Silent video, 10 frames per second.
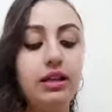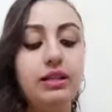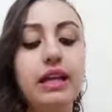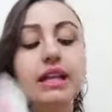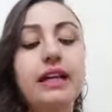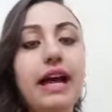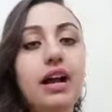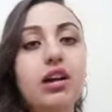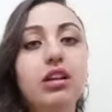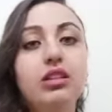تالت حاجه
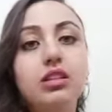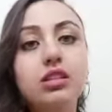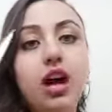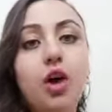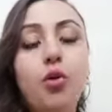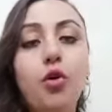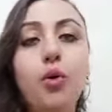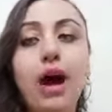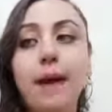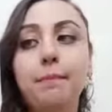خلصتها وهو
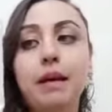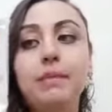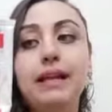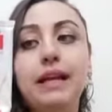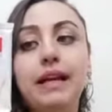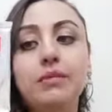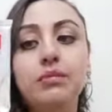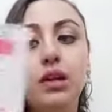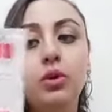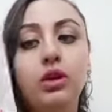حمام الكريم
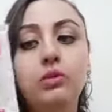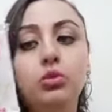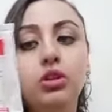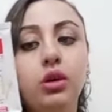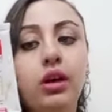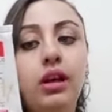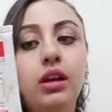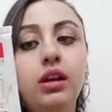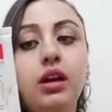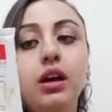دوت بونويل
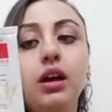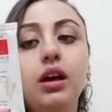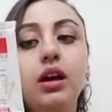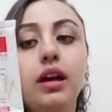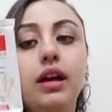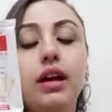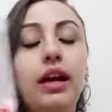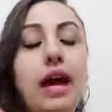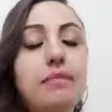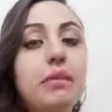آه
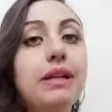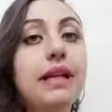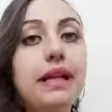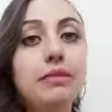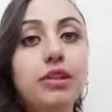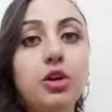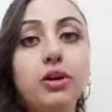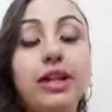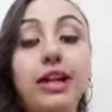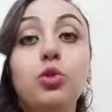حمام الكريم
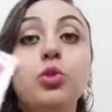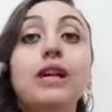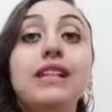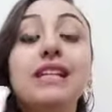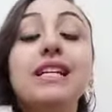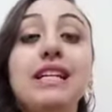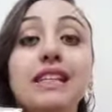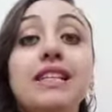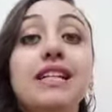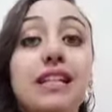دوت حلو جدا
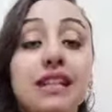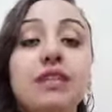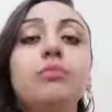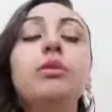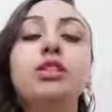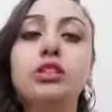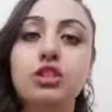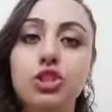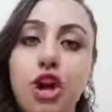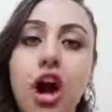جدا جدا بيطر
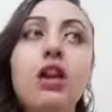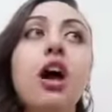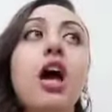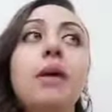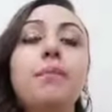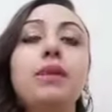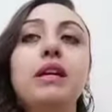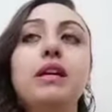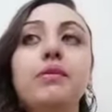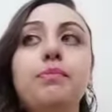الشعر
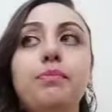بي